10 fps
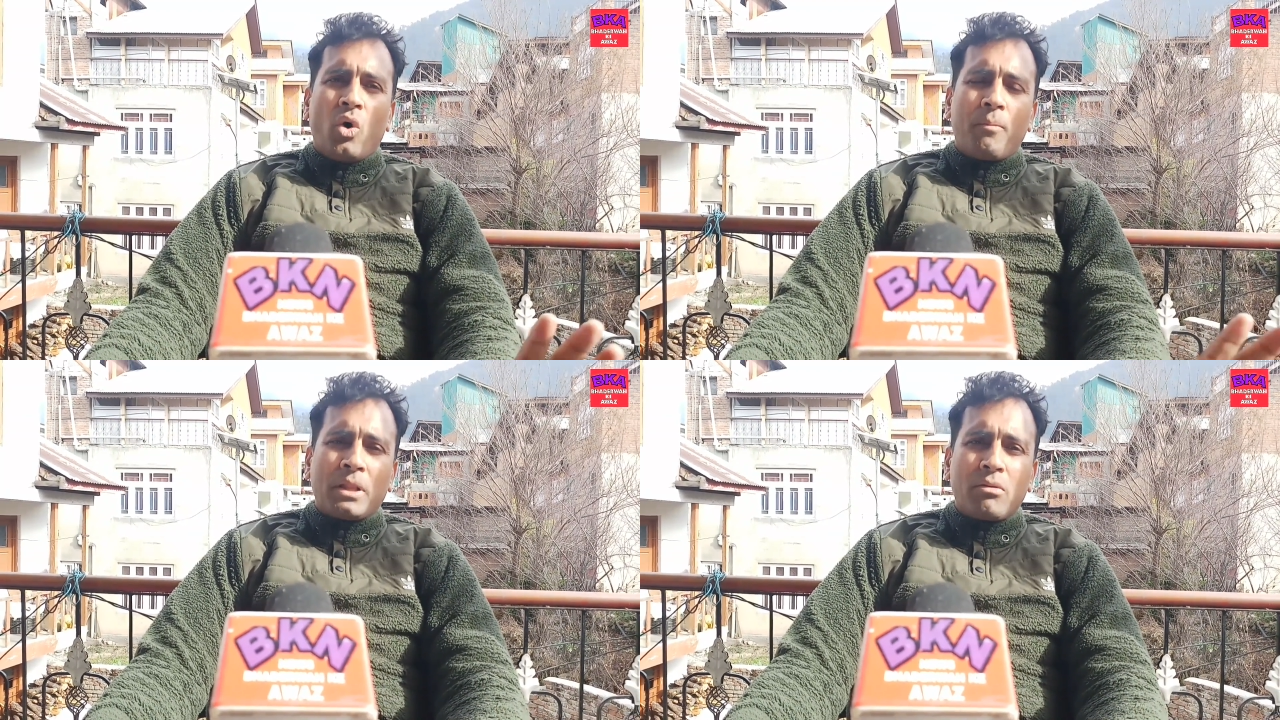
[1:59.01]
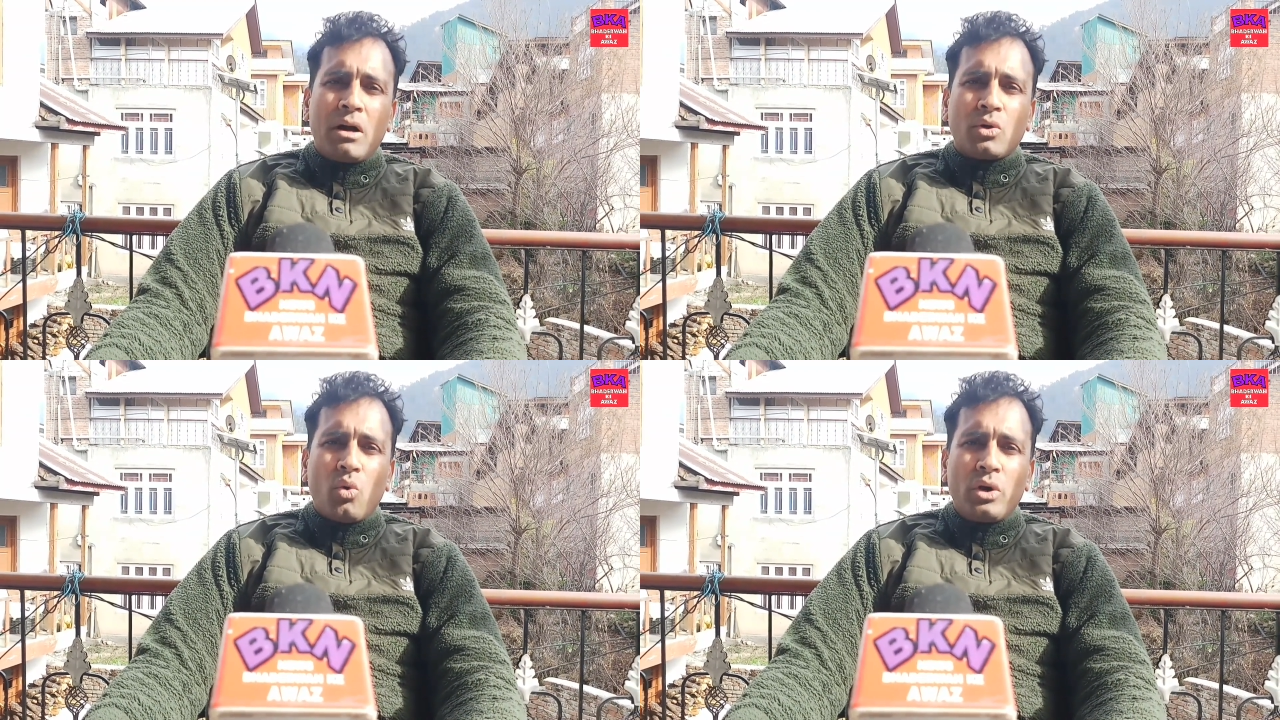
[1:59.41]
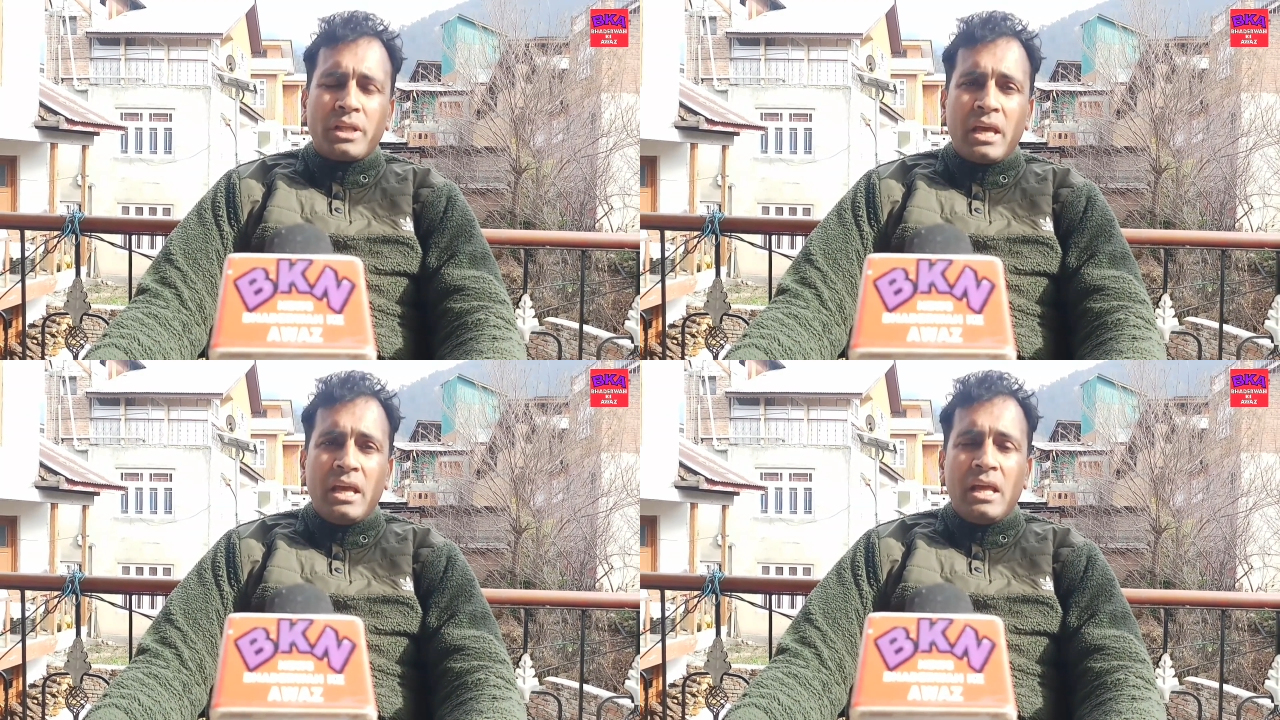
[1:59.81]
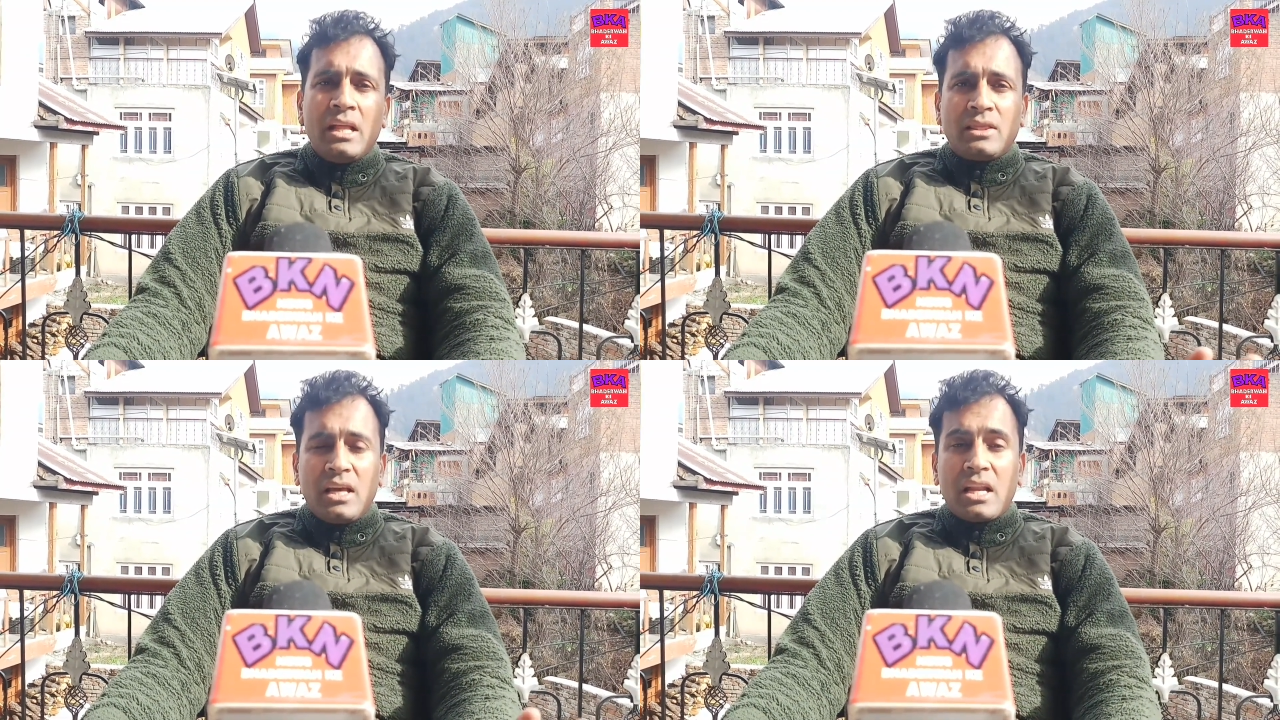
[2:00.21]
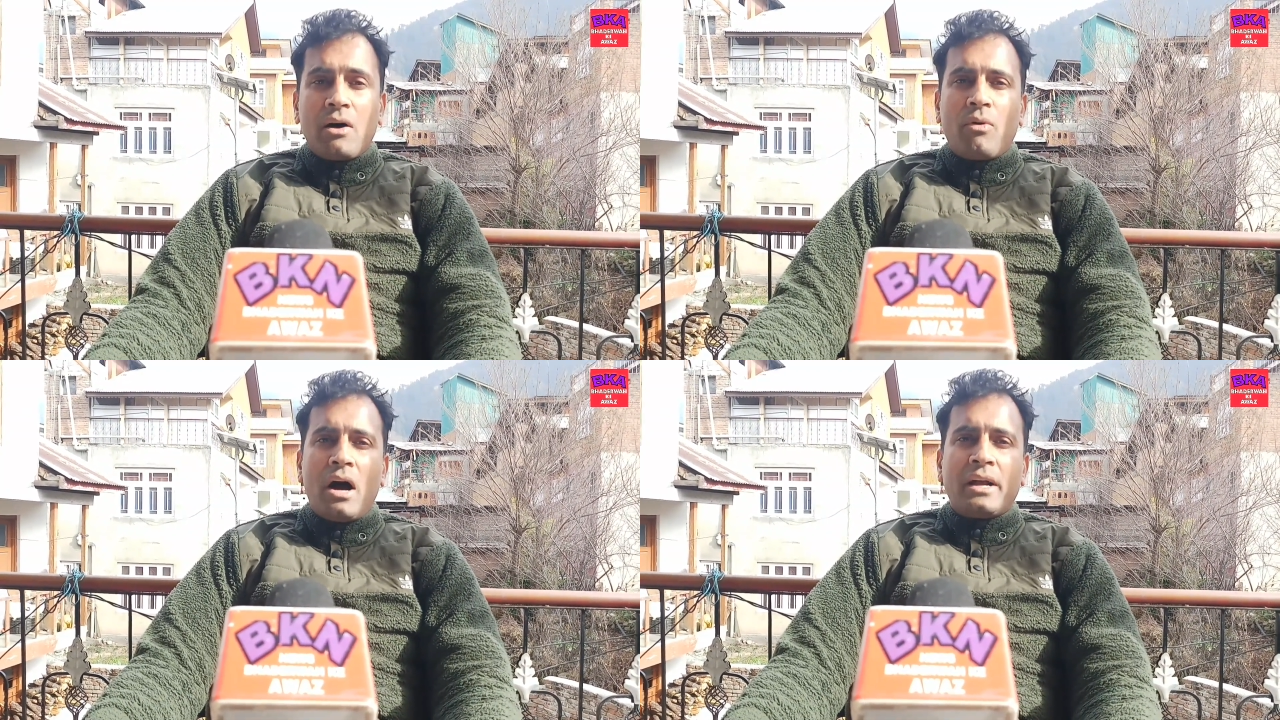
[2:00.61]
और भद्रवा टोन के
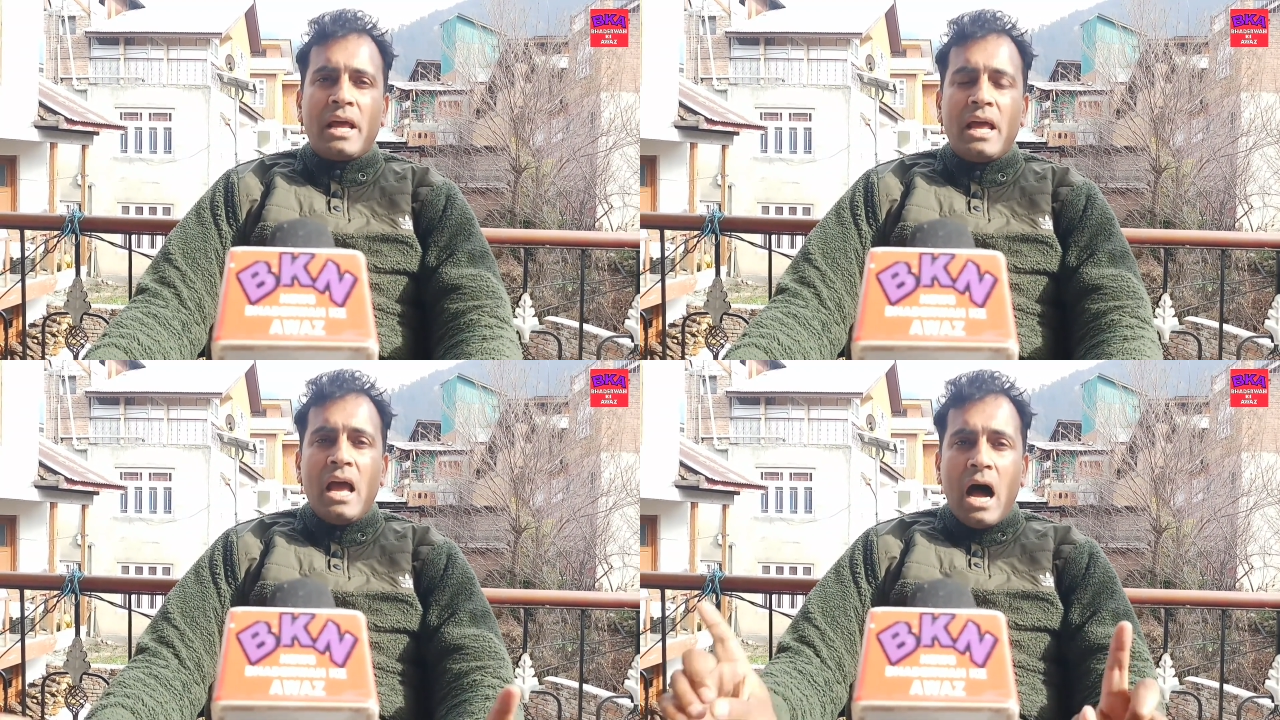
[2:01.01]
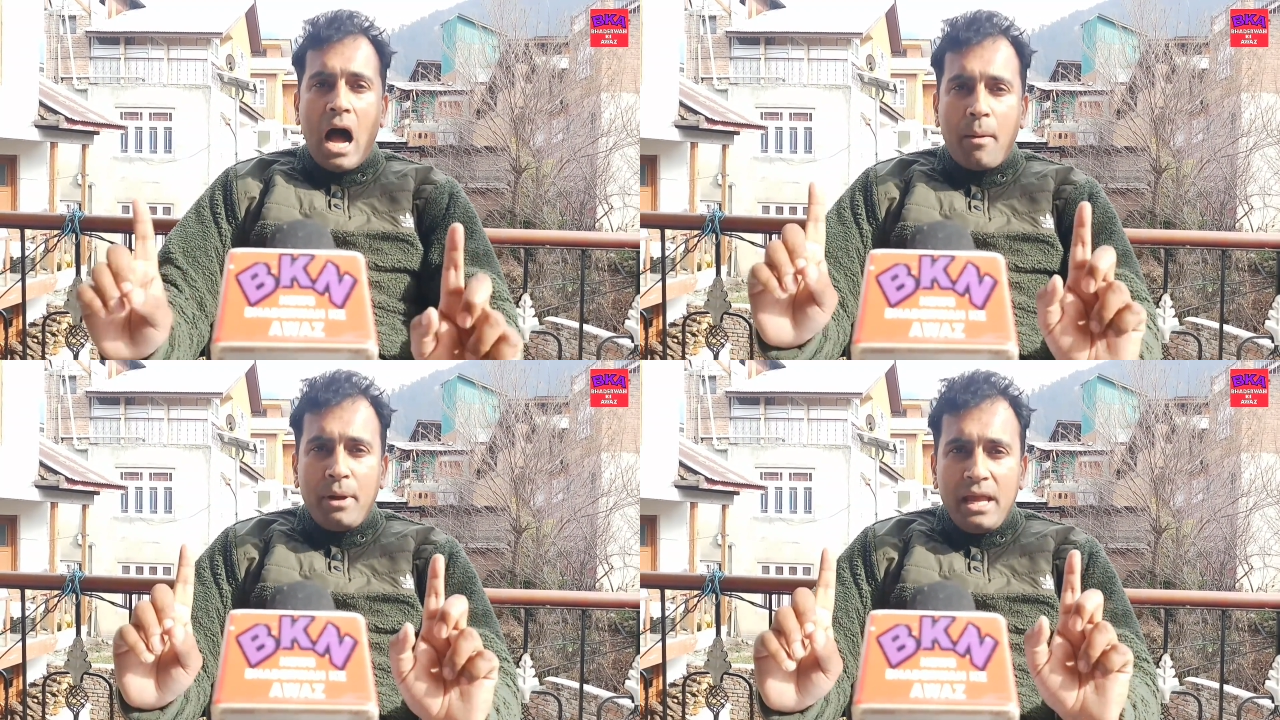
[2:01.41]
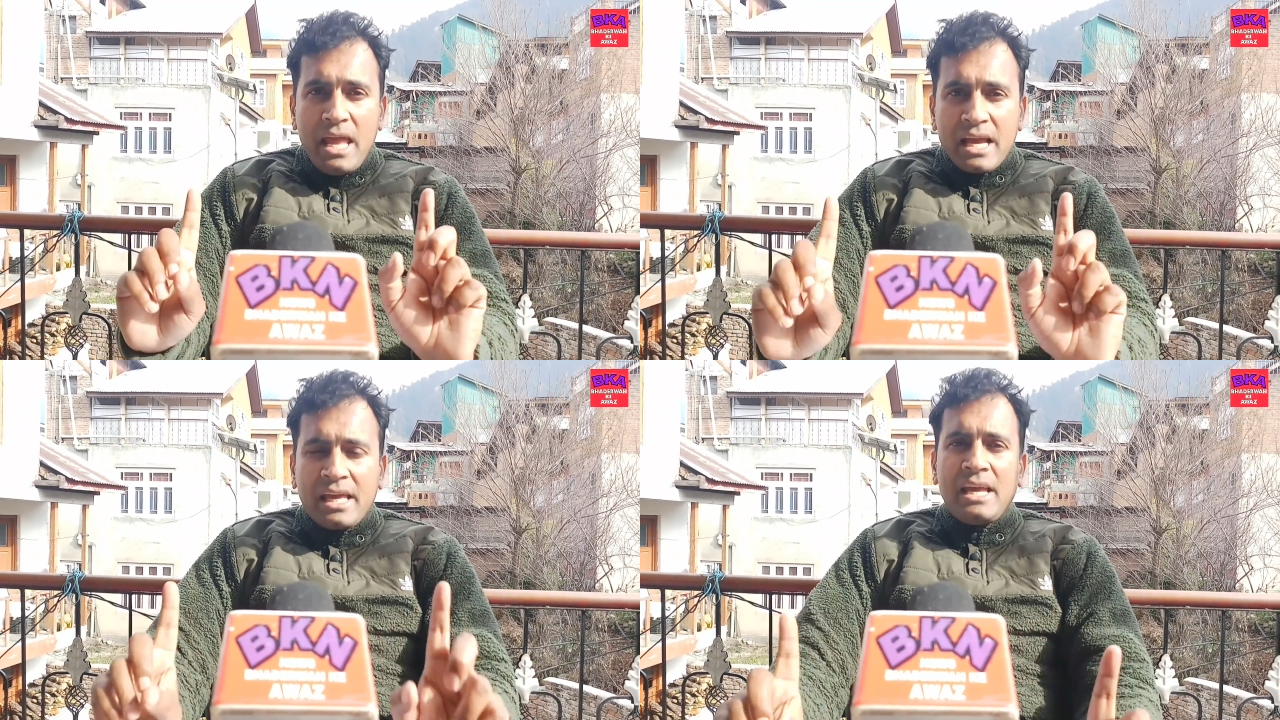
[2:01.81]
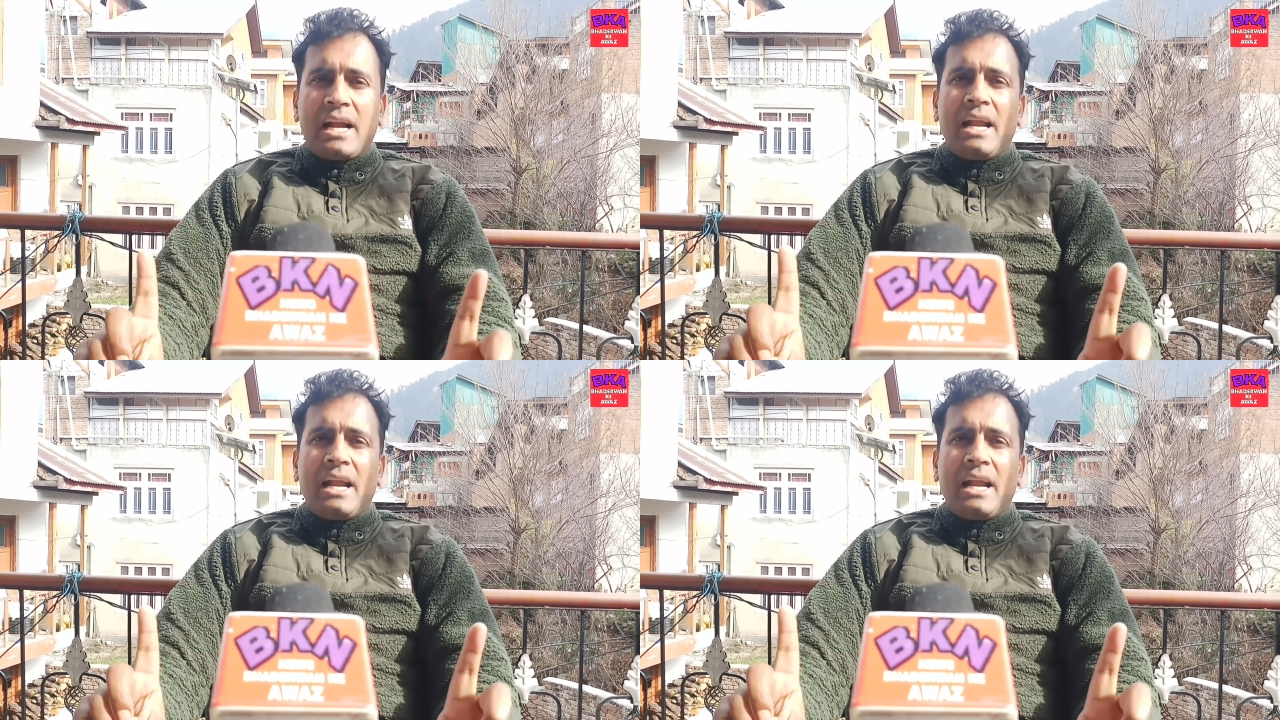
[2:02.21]
तेरह वार्ड हैं अब एक ही